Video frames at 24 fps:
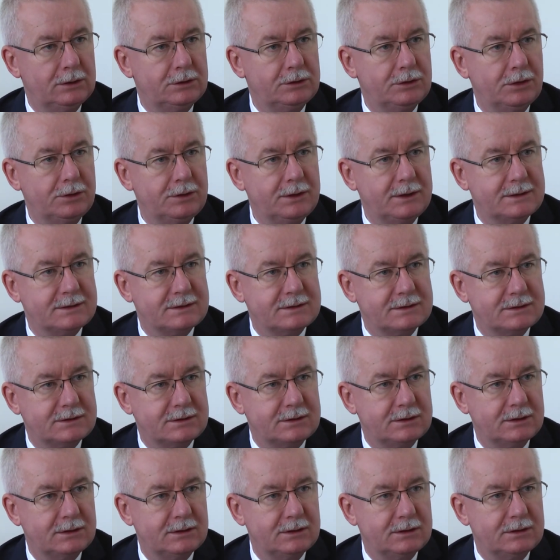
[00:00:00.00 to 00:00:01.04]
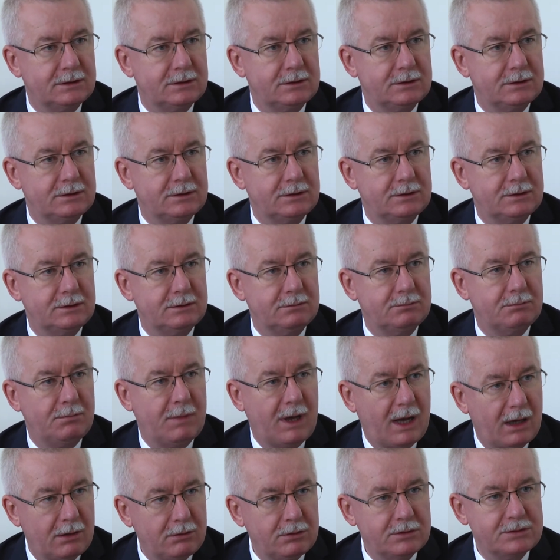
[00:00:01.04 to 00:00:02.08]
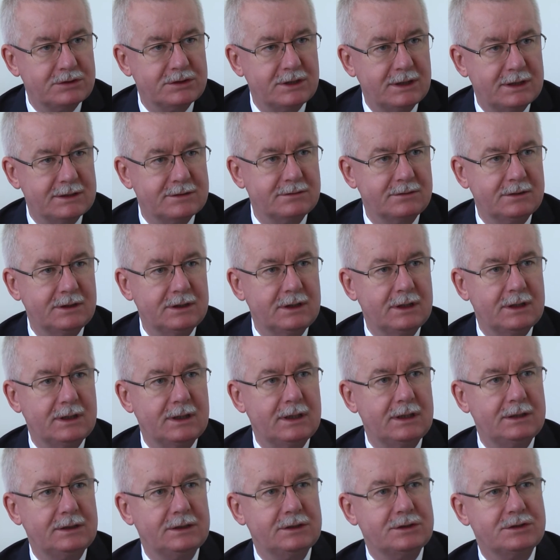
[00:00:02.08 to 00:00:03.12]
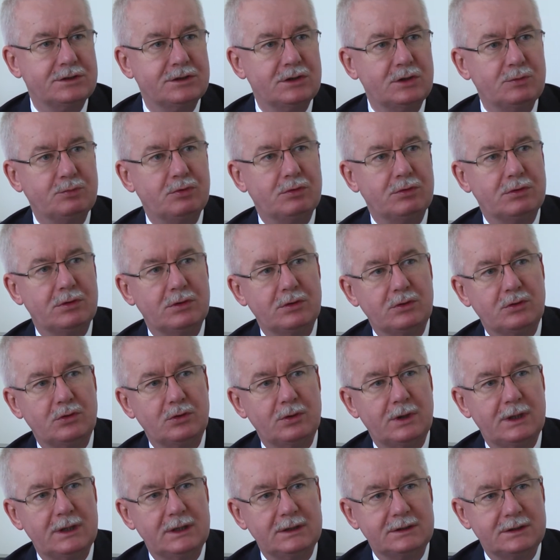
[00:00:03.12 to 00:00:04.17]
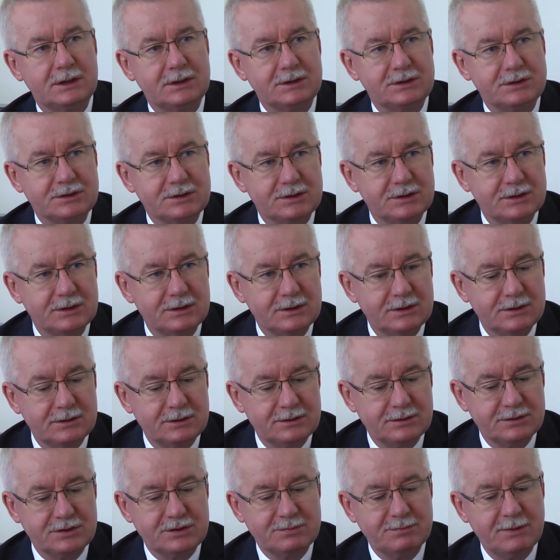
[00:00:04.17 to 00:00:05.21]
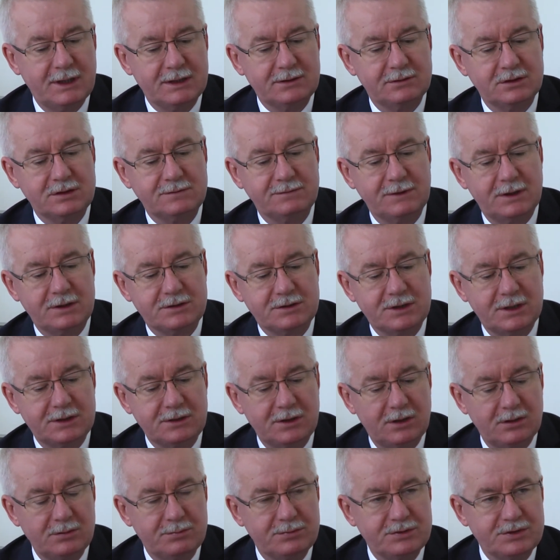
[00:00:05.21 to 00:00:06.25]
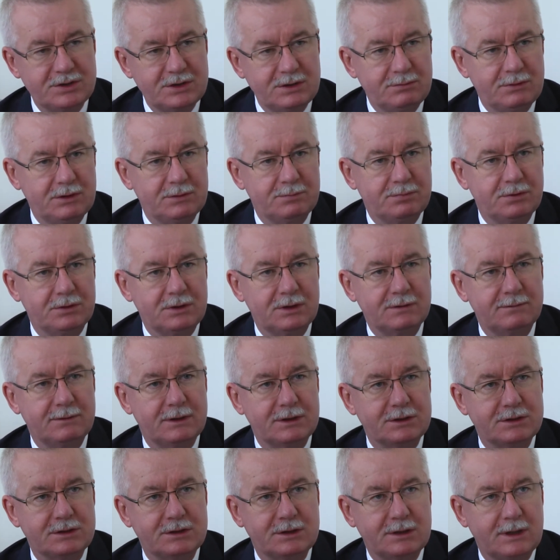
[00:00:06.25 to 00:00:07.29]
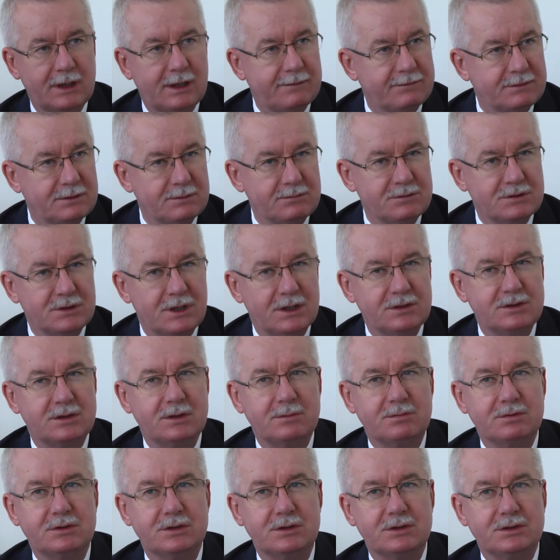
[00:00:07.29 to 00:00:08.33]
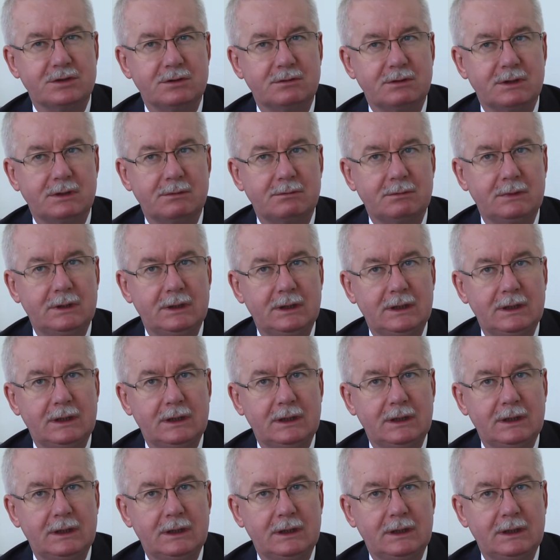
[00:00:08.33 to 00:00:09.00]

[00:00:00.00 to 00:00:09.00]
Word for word: To jest y, mało czasu, generalnie 3,5 roku, ale też y, szmat doświadczenia olbrzymi, ponieważ ja w tym czasie przeżyłem